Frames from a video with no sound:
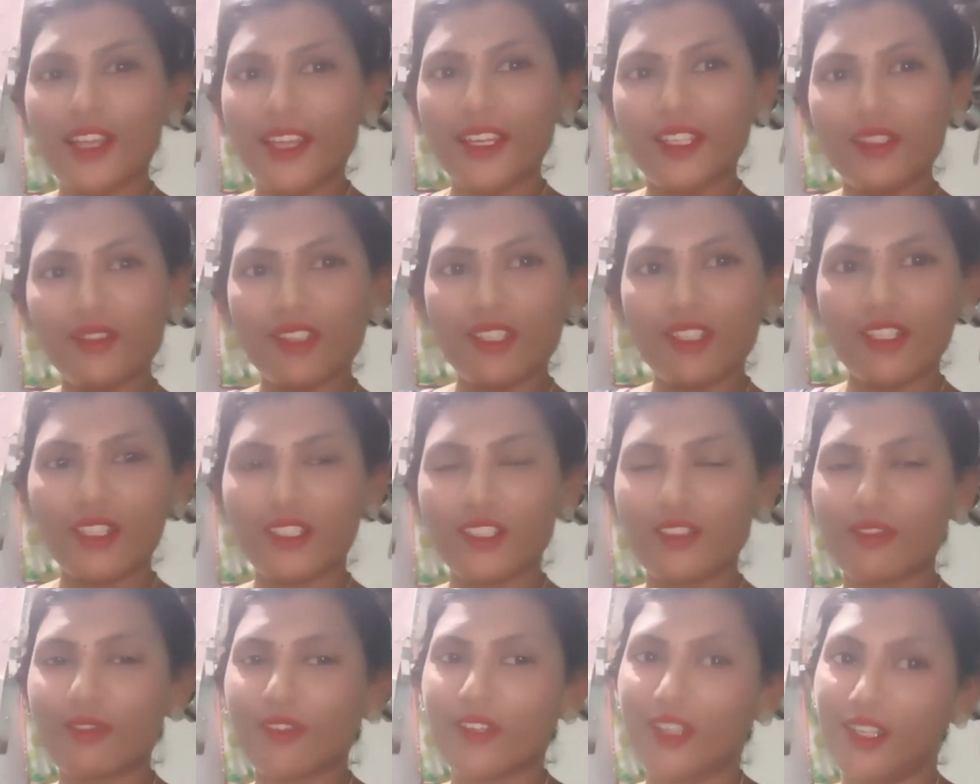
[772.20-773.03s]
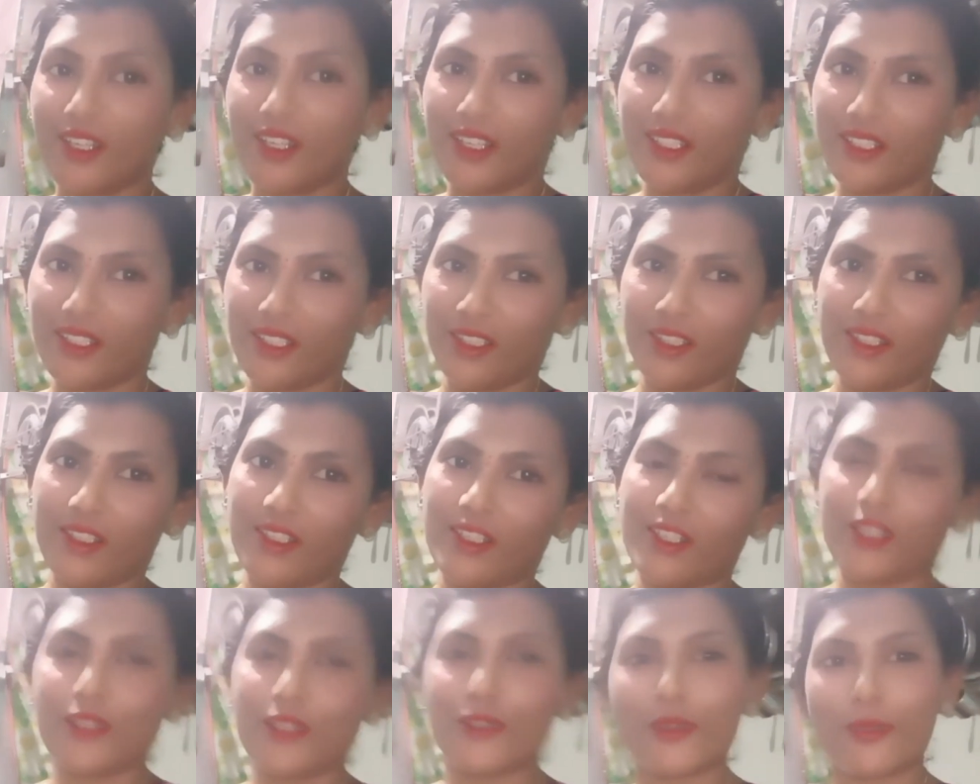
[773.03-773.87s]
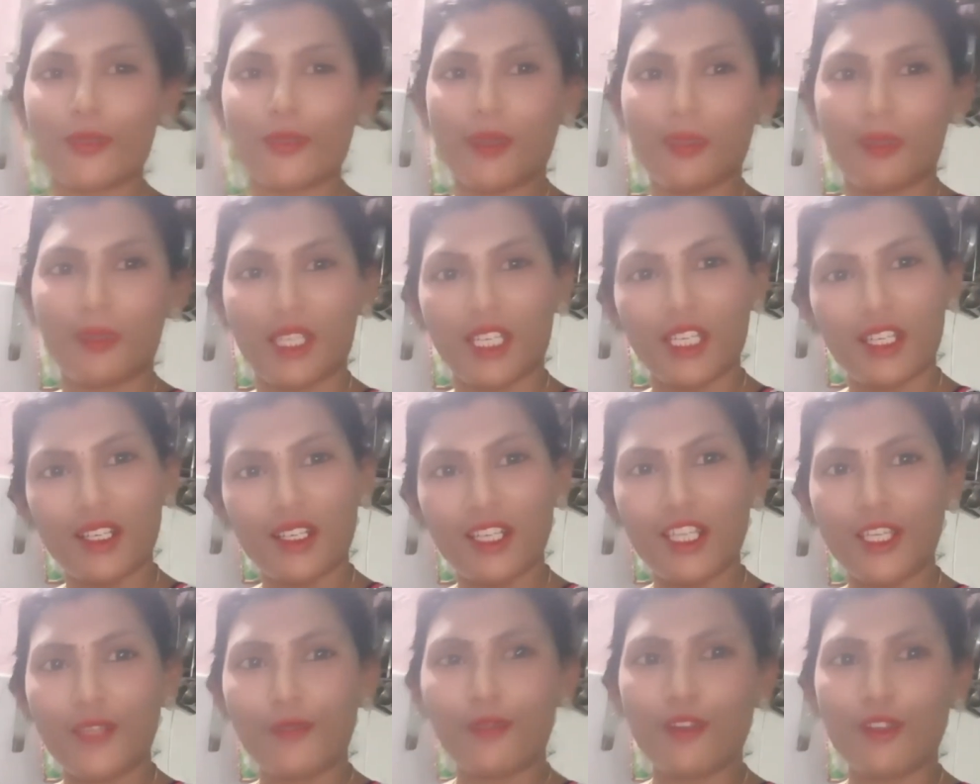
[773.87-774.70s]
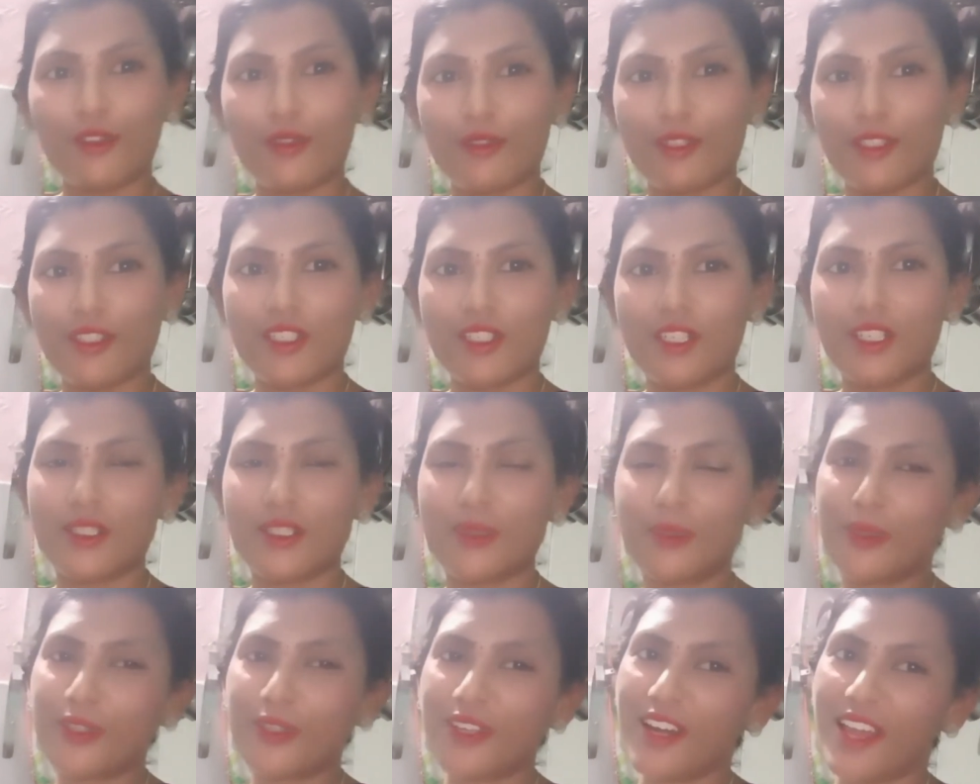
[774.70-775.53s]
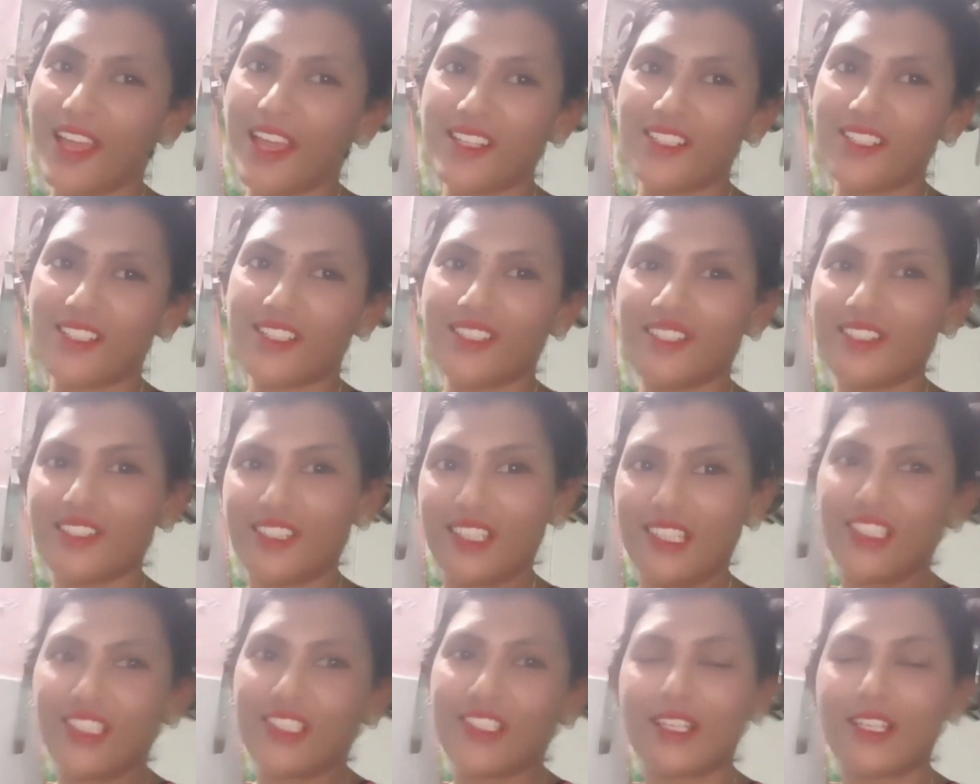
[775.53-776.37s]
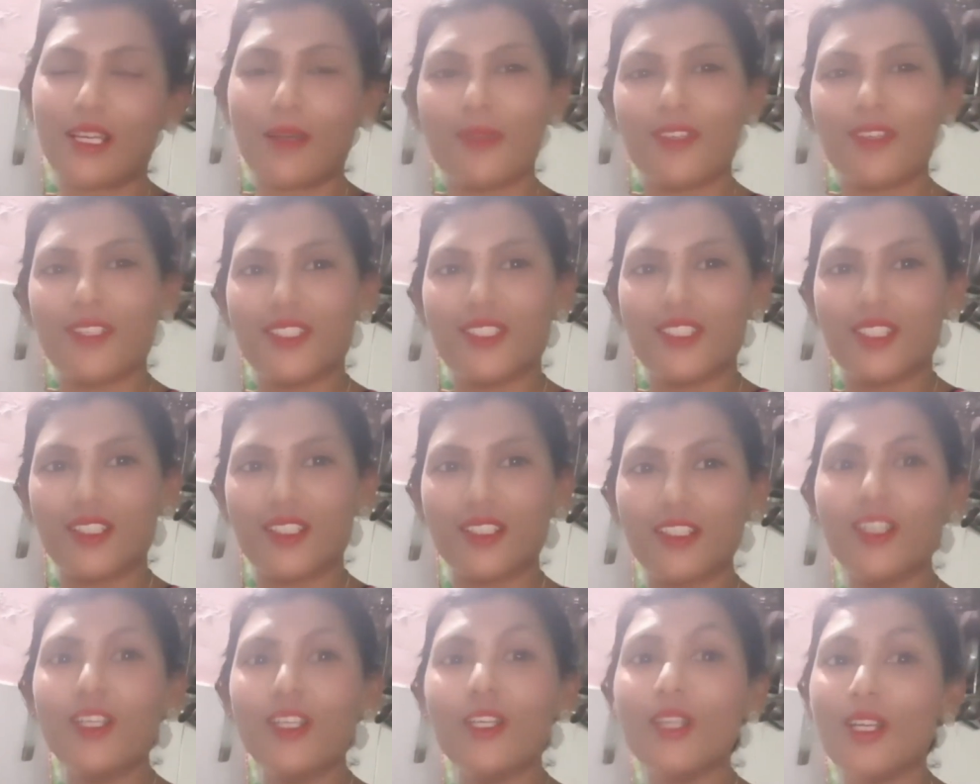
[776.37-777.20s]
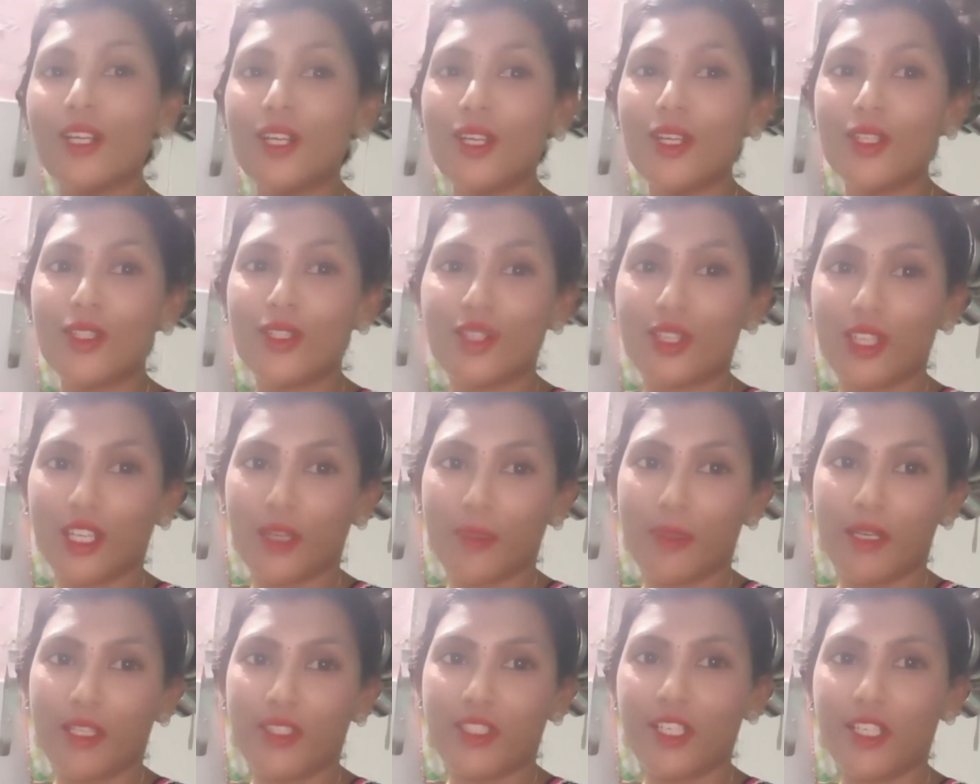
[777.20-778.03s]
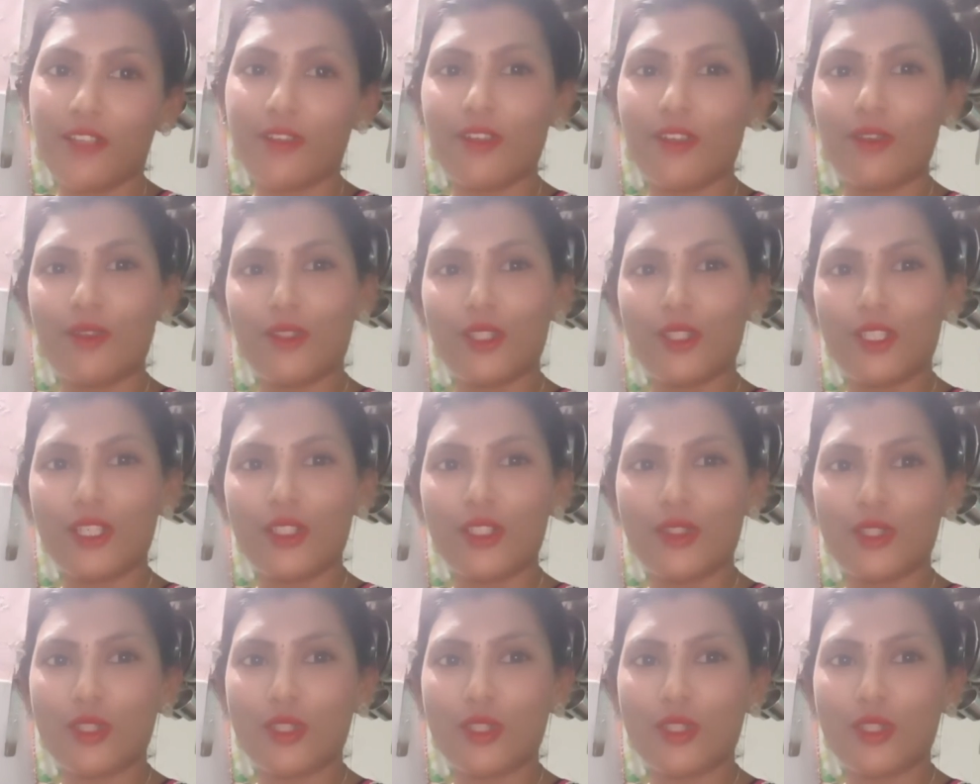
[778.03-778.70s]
సో మీకు నచ్చినట్టు తప్పకుండా లైక్ చేయండి సో ఈరోజు బ్లాగ్ అయితే ఇదేనండి సో మీకు కనుక నచ్చినట్టు తప్పకుండా లైక్ చేయండి షేర్ చేయండి కామెంట్ చేయండి